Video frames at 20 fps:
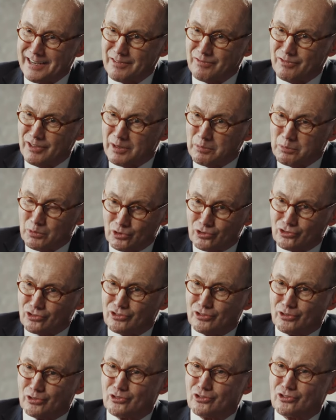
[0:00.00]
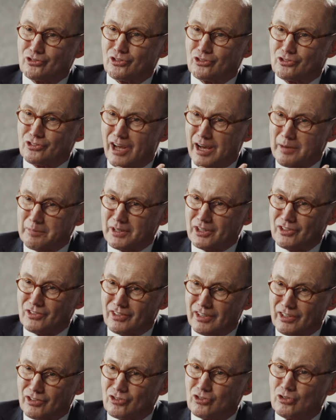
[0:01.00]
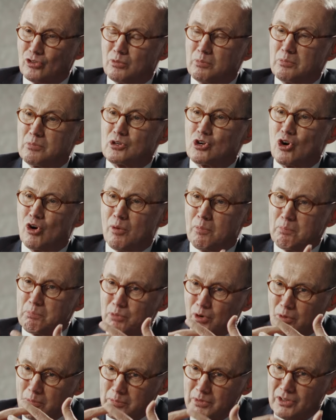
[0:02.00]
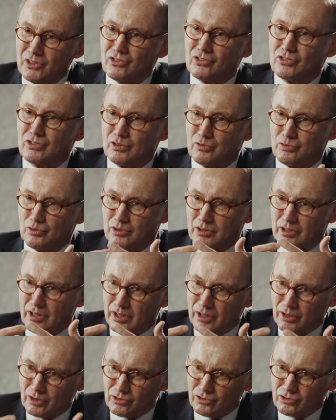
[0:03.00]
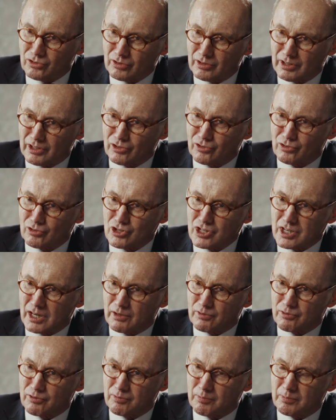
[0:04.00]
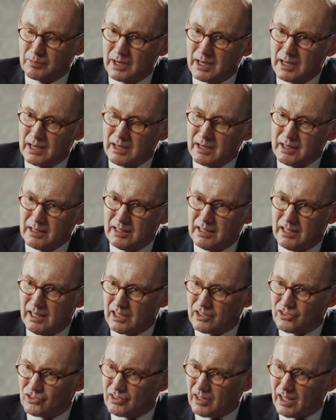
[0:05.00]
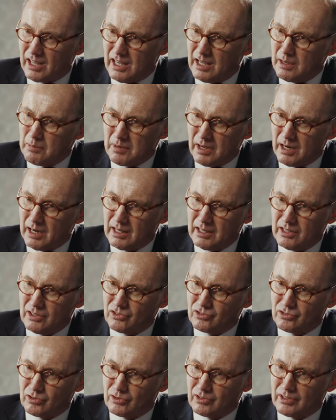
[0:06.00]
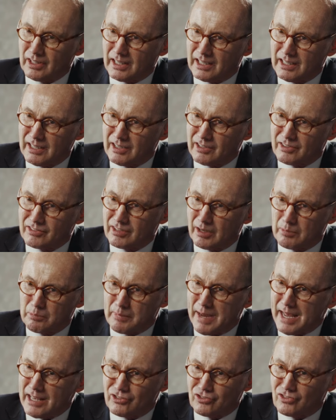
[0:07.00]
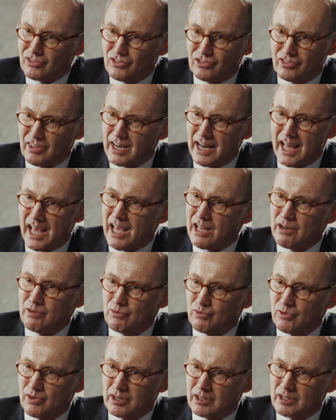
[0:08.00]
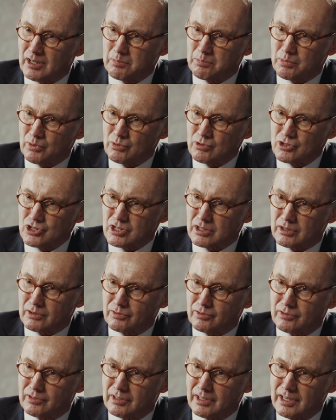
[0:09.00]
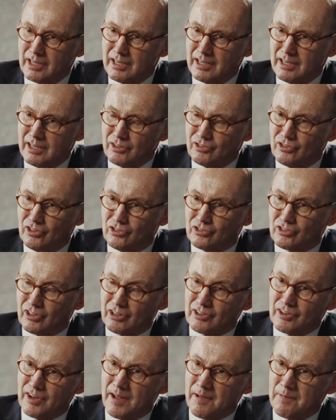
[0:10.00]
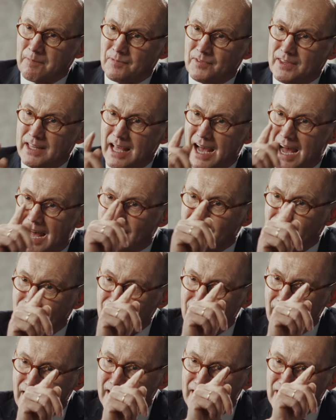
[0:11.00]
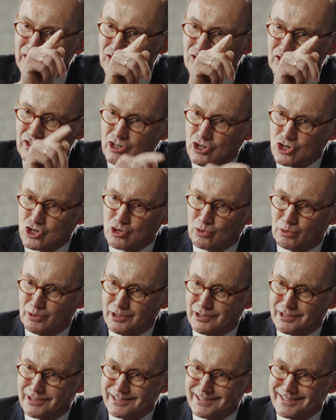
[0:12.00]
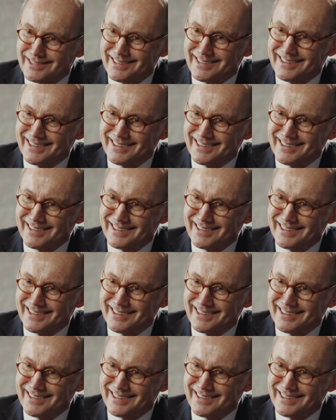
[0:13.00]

Wir müssen uns zusammensetzen, um Kompromisse für die Lösungen zu schaffen. Die Extreme links und rechts haben meistens eine einfache Botschaft. Sie sagen, die anderen sind schuld